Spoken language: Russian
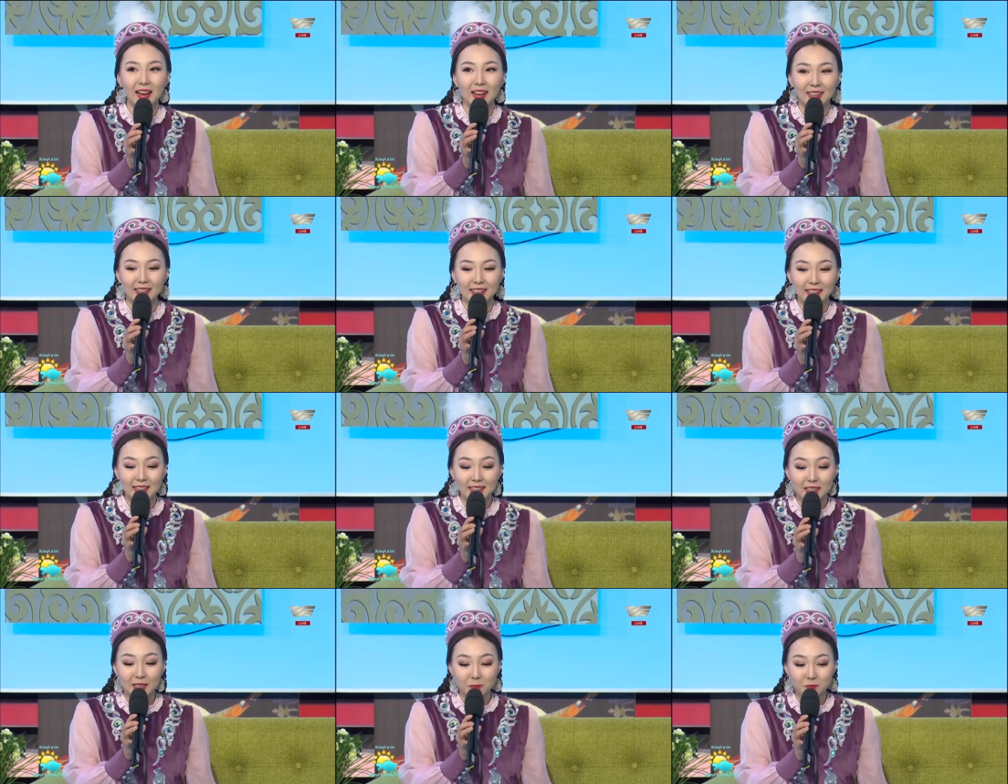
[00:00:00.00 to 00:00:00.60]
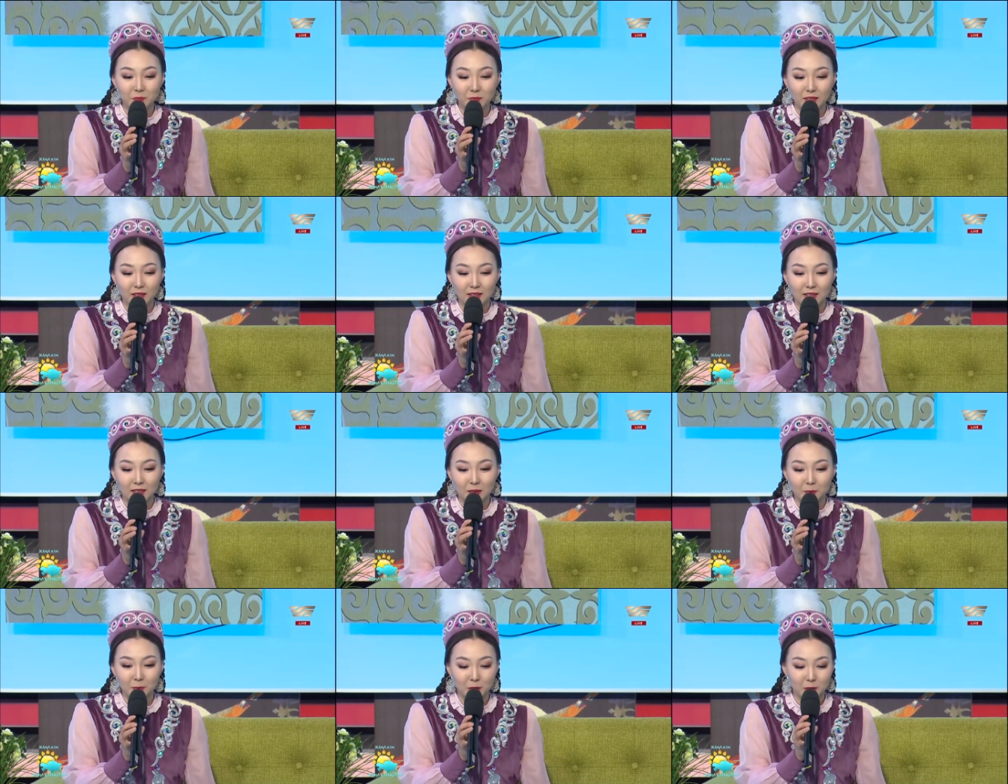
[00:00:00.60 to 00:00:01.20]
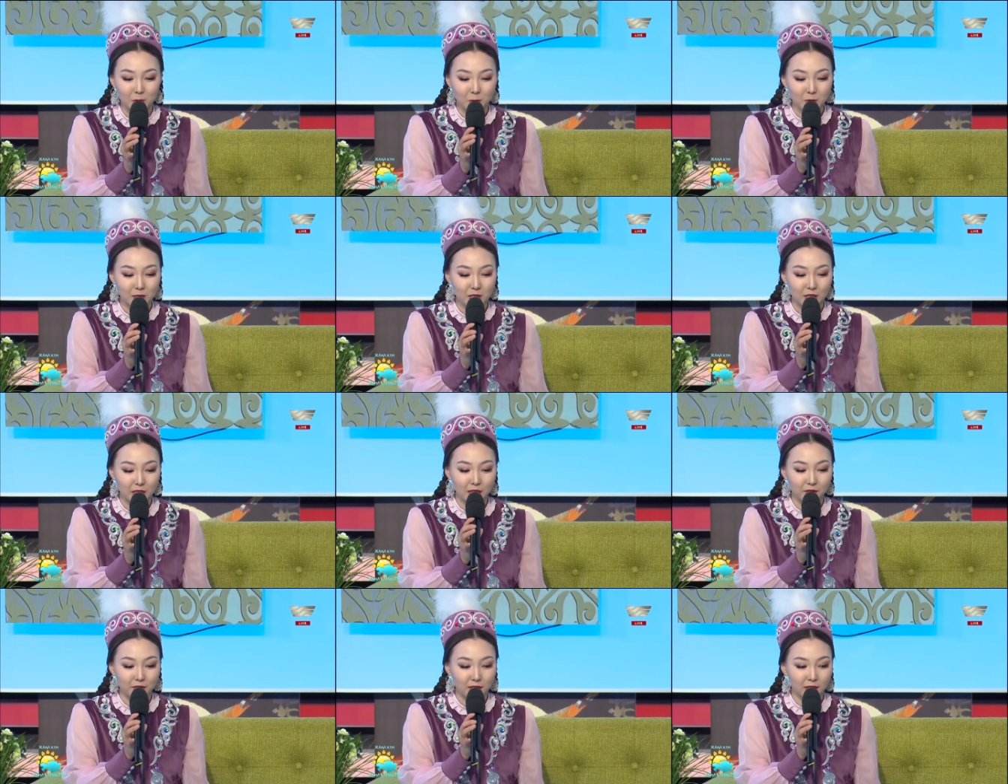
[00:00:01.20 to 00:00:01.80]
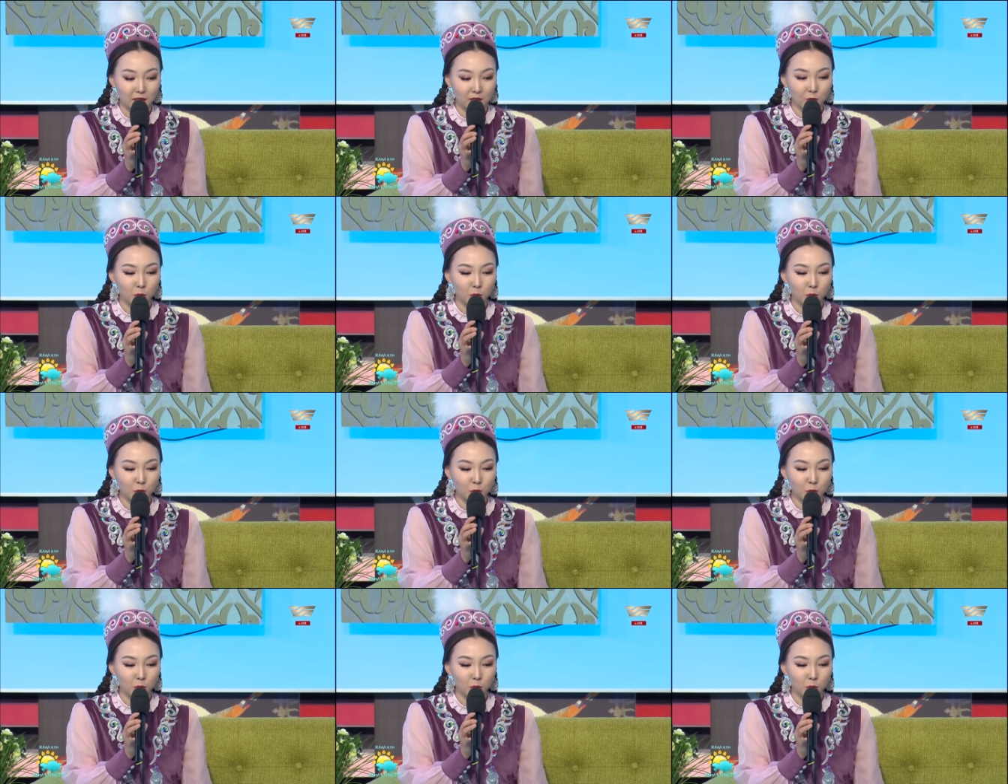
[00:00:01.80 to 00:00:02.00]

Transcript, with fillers: И э, продюсер говорит,